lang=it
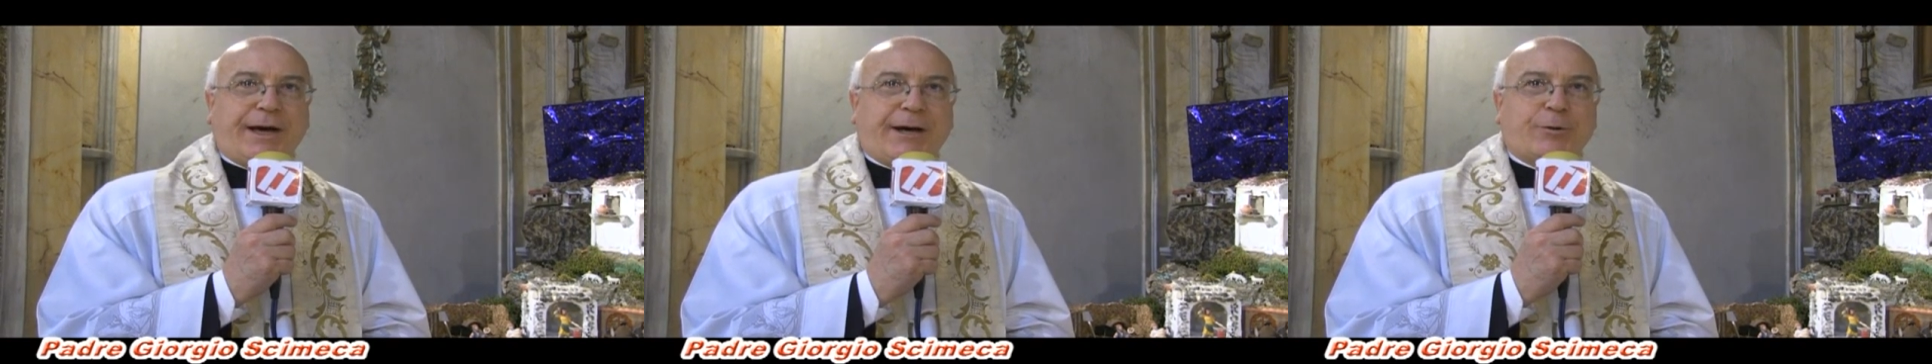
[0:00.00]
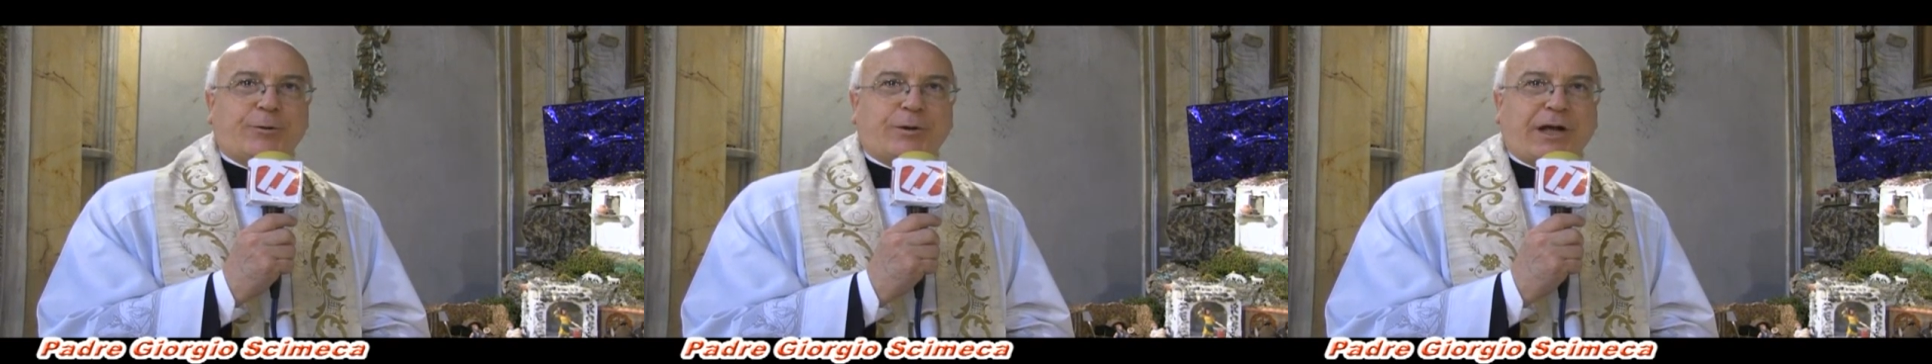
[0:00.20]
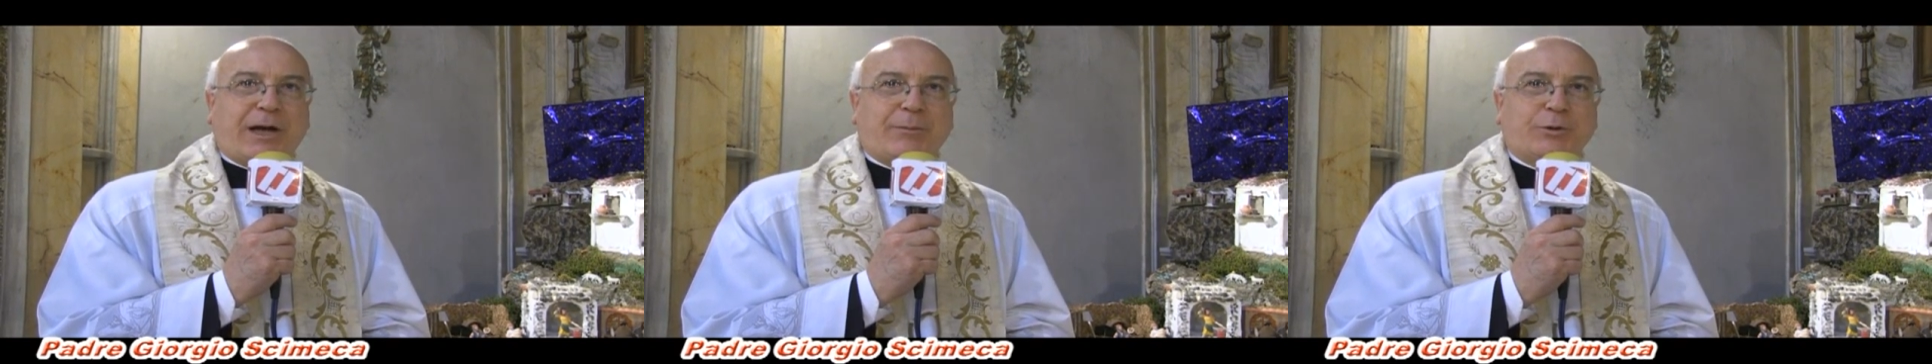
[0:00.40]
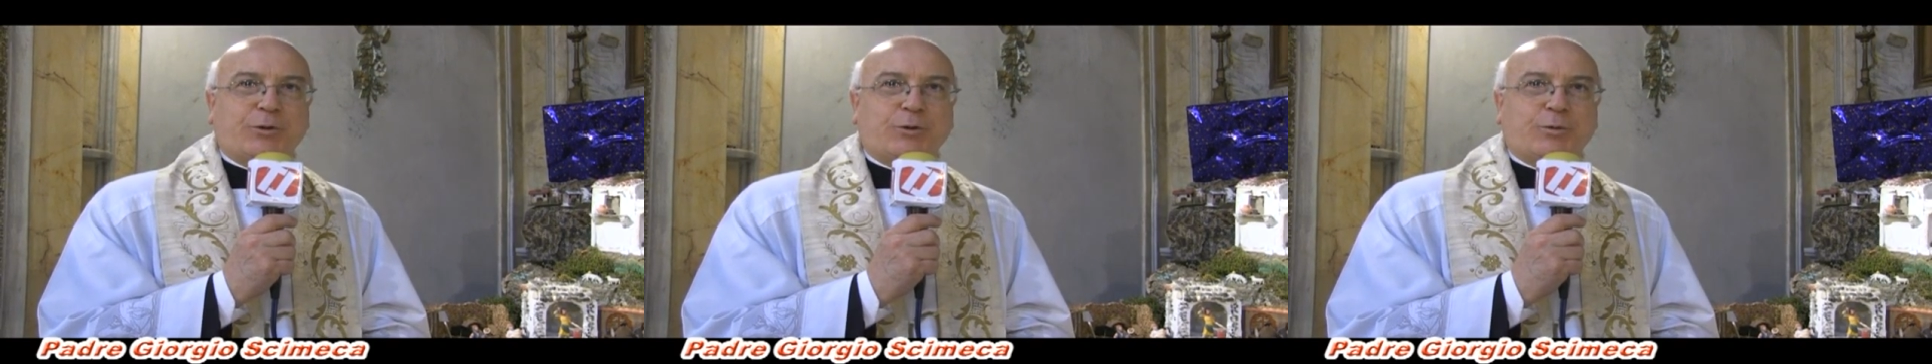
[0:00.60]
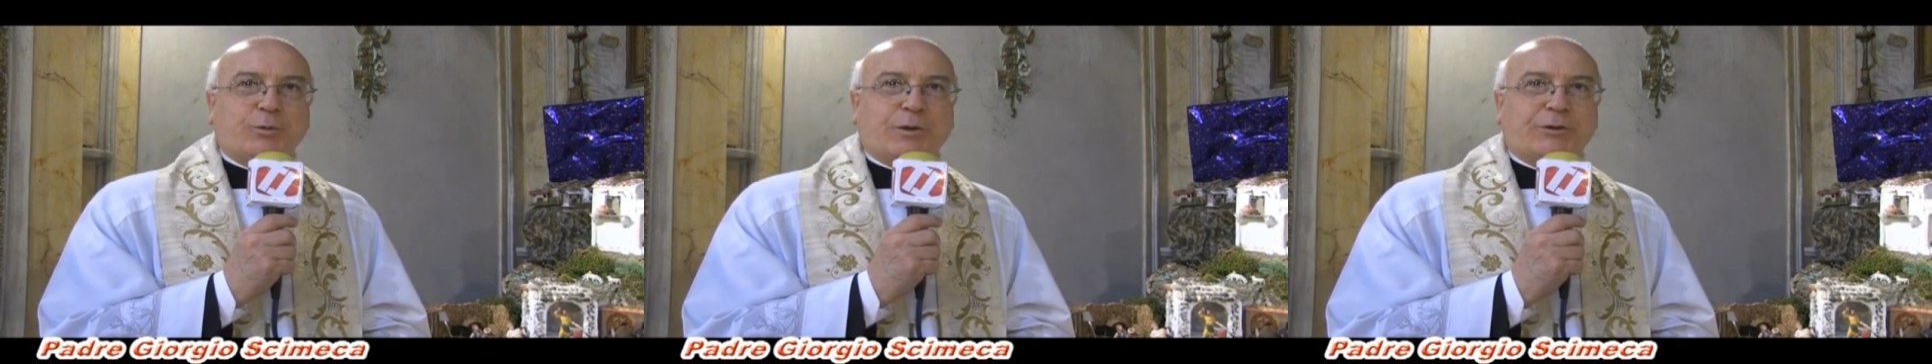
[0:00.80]
Auguriamo
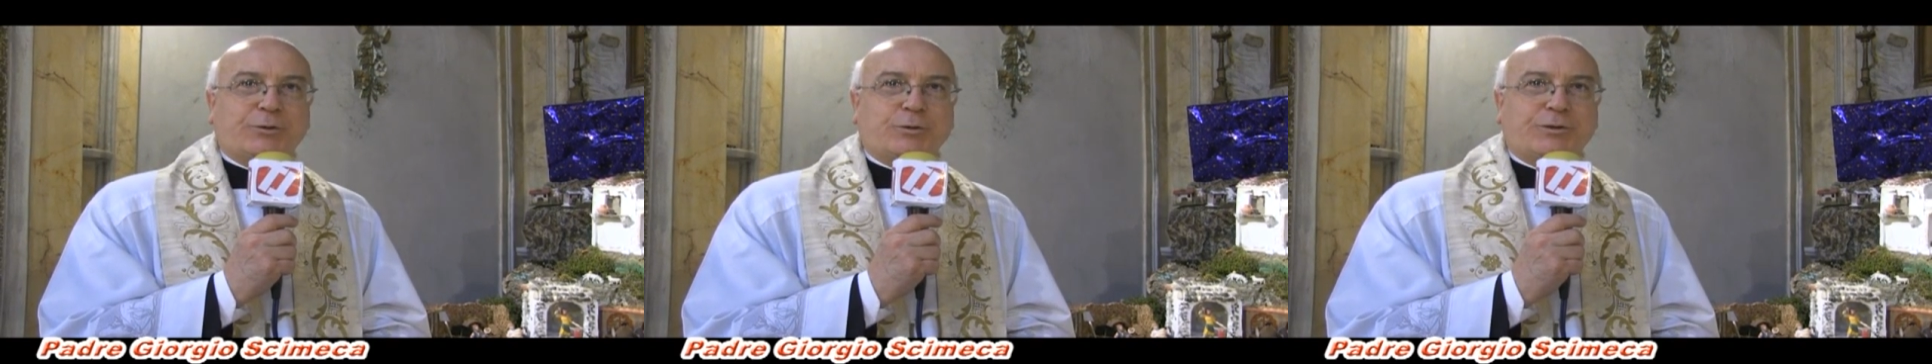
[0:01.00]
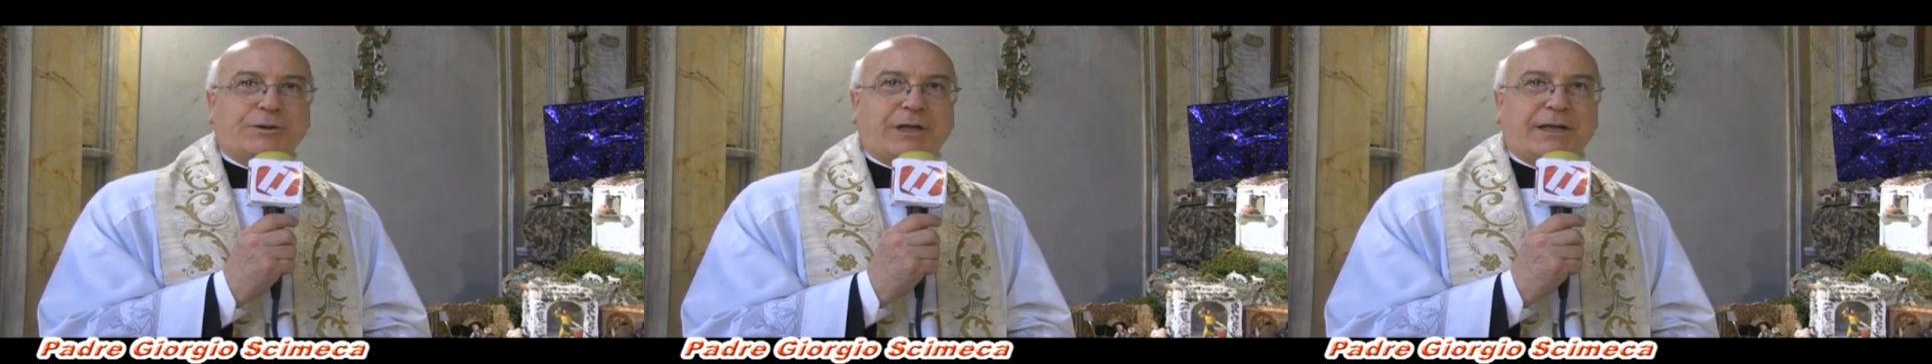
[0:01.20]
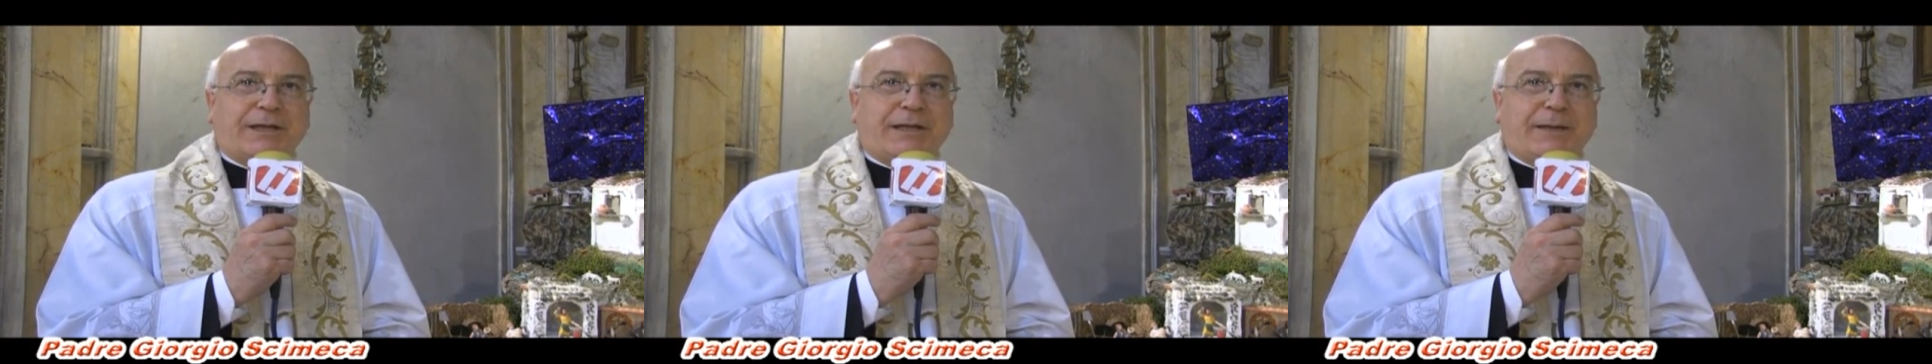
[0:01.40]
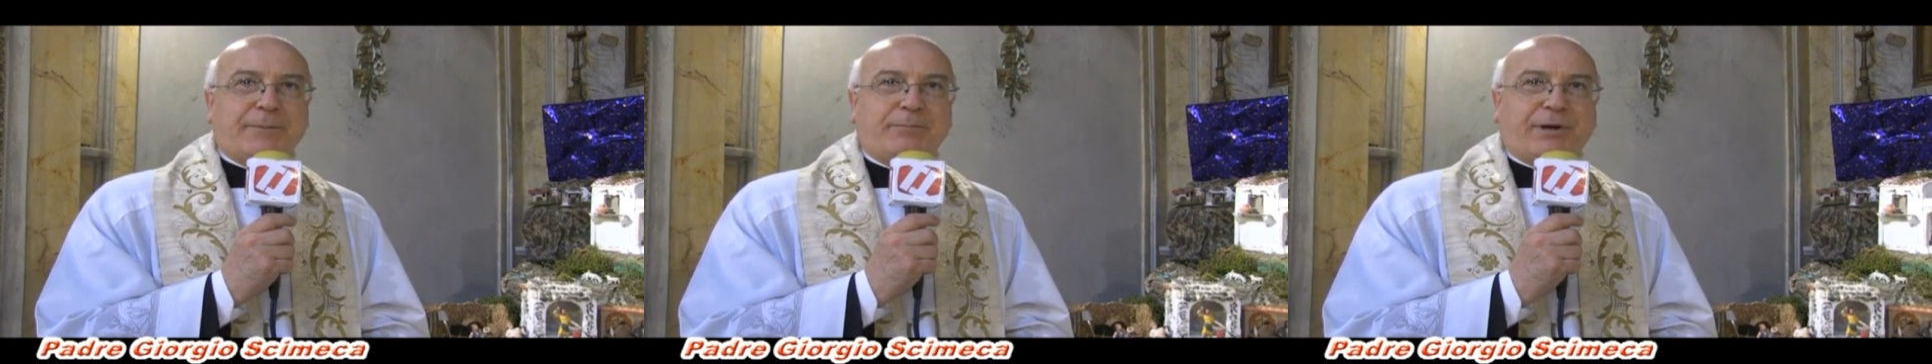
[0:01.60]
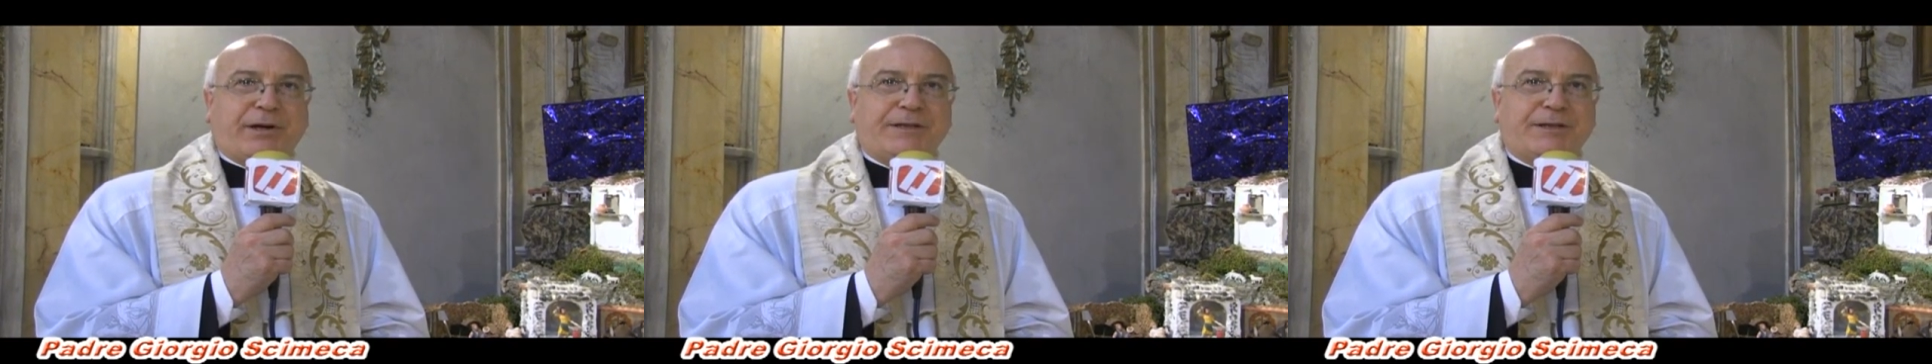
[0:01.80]
dunque a tutti gli
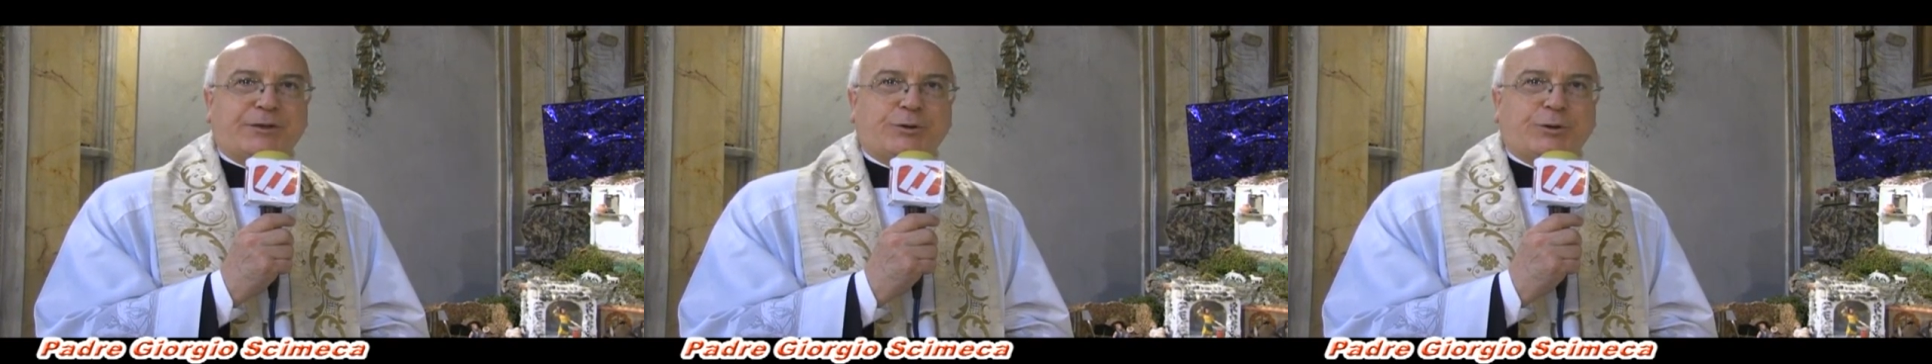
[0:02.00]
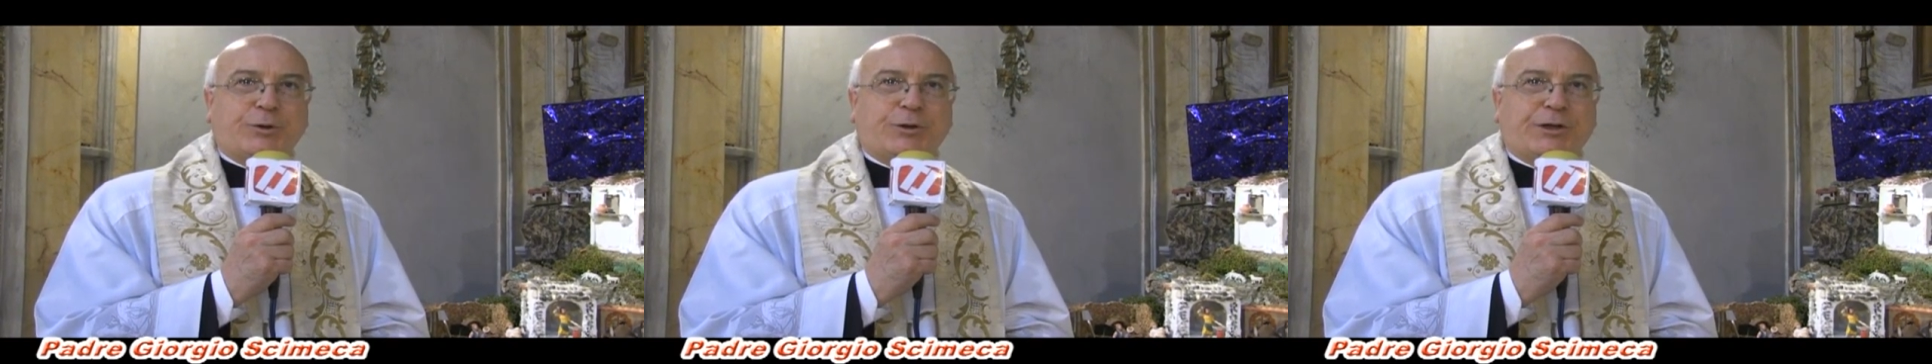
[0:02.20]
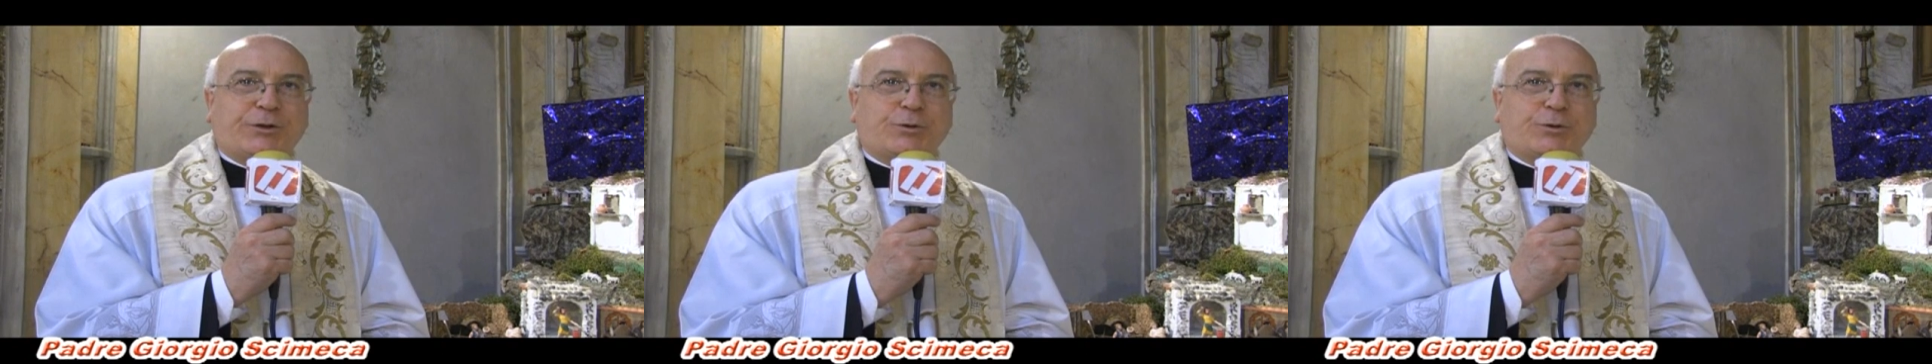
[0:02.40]
imprenditori,